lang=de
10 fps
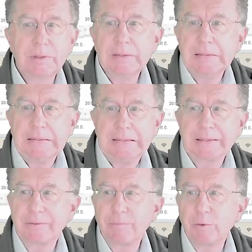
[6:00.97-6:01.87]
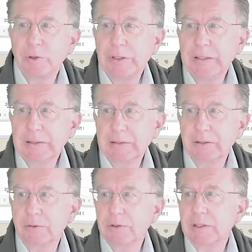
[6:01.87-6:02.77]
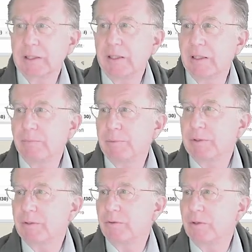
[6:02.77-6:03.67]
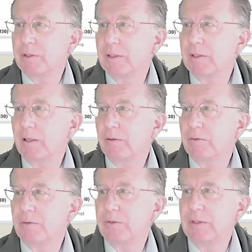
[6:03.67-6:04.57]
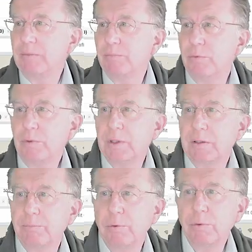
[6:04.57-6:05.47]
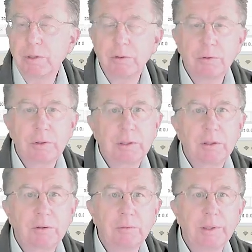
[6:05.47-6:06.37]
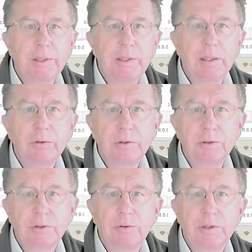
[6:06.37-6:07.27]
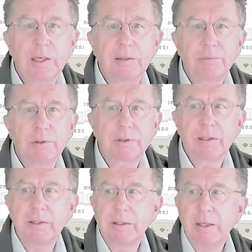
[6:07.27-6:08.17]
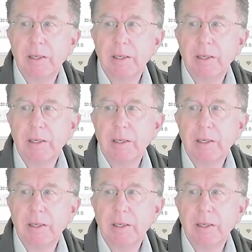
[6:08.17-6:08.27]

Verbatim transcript: äh, explodiert und er ging ja bis 19.700 Punkte oder darüber hinaus noch nachbörslich.